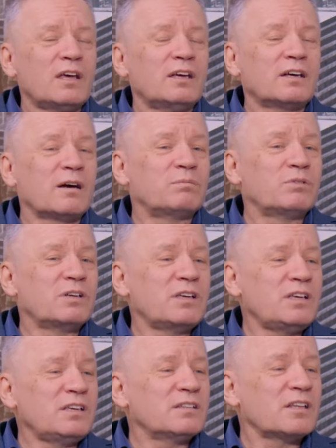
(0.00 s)
э, как бы,
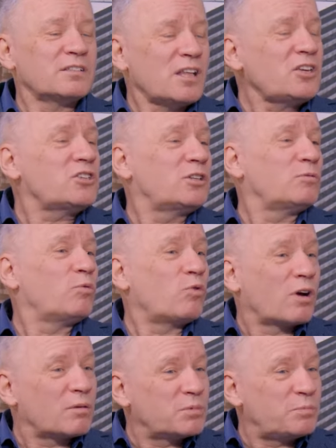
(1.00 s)
и назначит
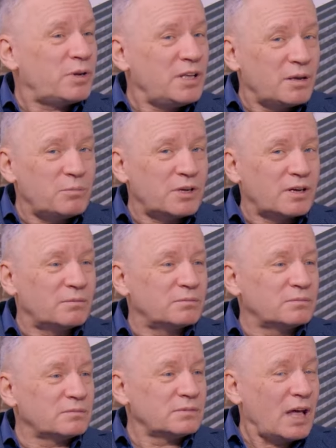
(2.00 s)
его как бы преемником.